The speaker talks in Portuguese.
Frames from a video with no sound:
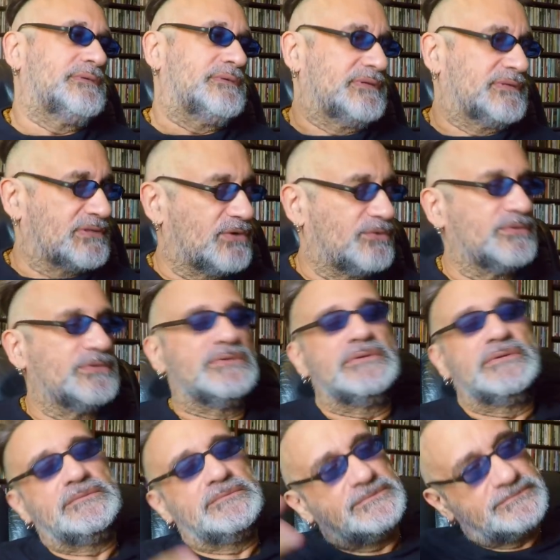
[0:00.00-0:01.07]
Então
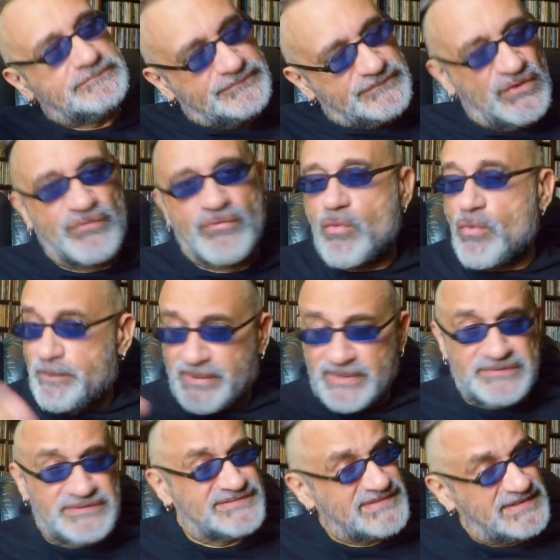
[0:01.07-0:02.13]
eu vou
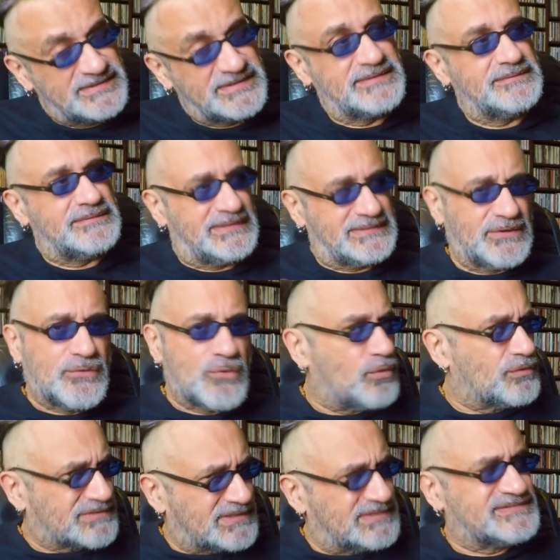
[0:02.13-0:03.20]
comprando em CD até eu
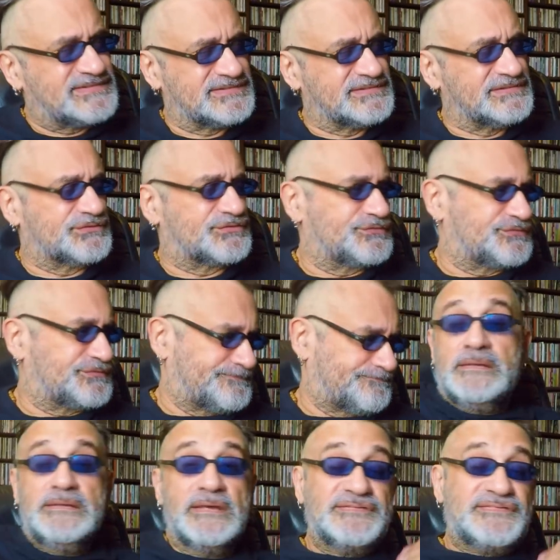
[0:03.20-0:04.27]
encontrar esses discos.
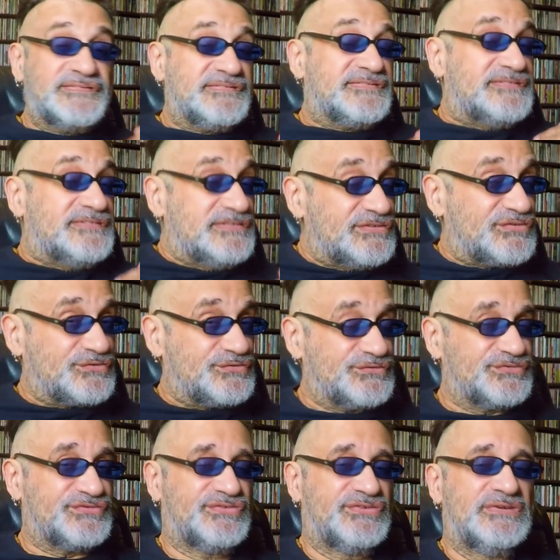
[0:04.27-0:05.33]
E esses
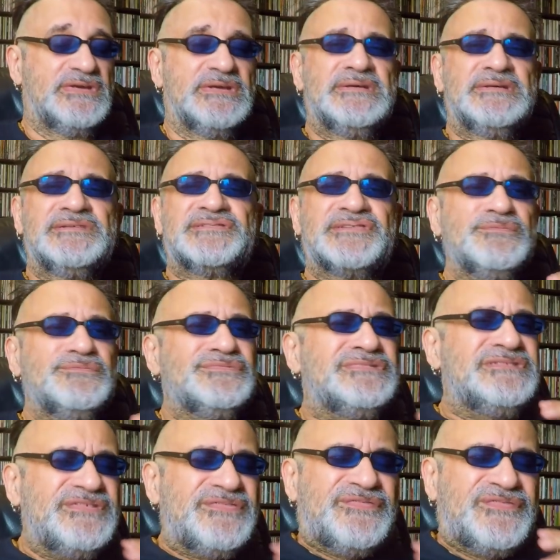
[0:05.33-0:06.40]
discos são
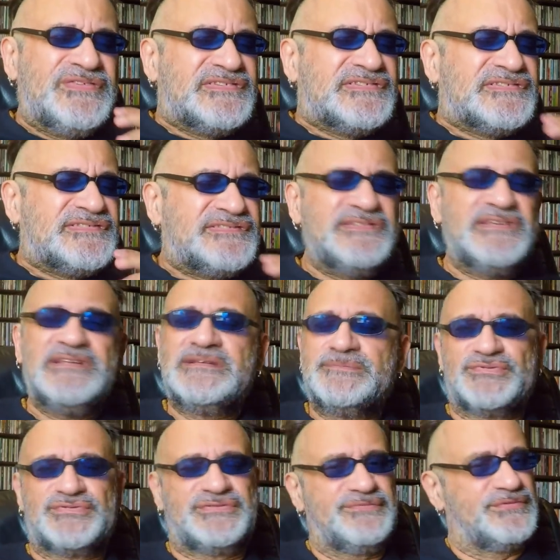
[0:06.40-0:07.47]

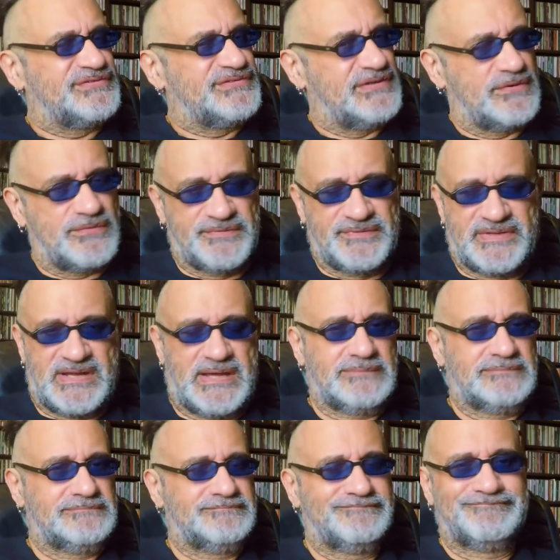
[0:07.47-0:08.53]
dificílimos de você encontrar.
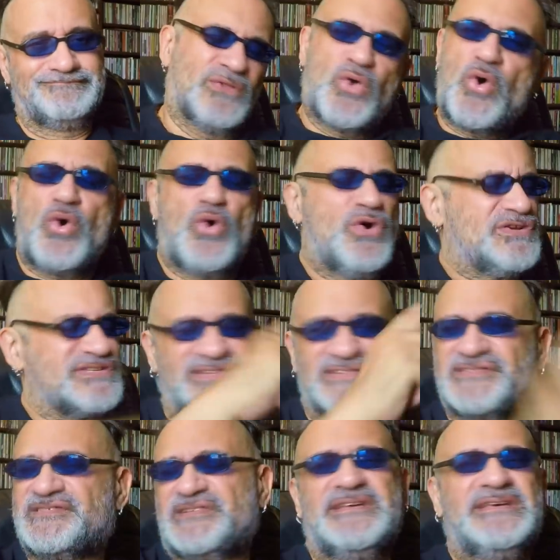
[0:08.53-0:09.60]
Lojas,
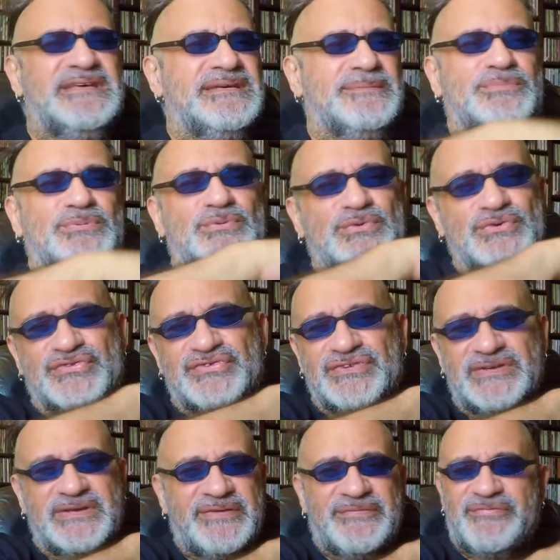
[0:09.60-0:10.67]
sebos,
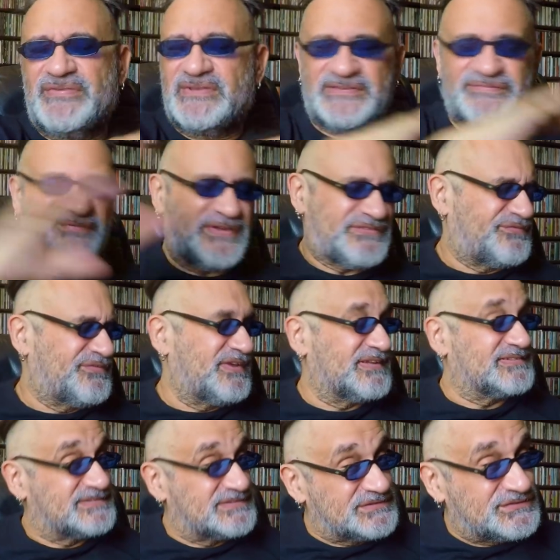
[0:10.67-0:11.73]
eh, eh, as
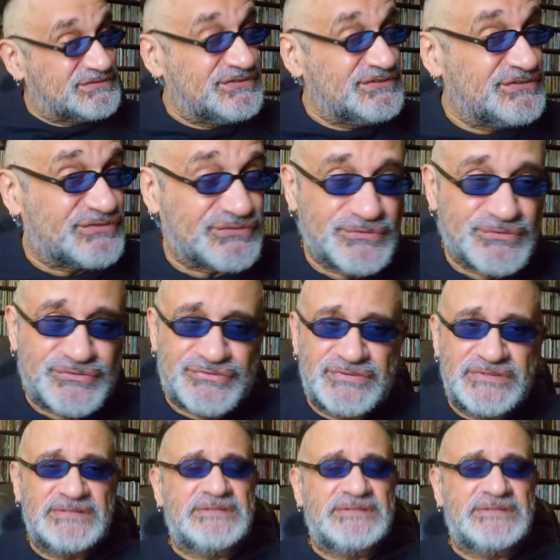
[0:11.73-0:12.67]
feiras de discos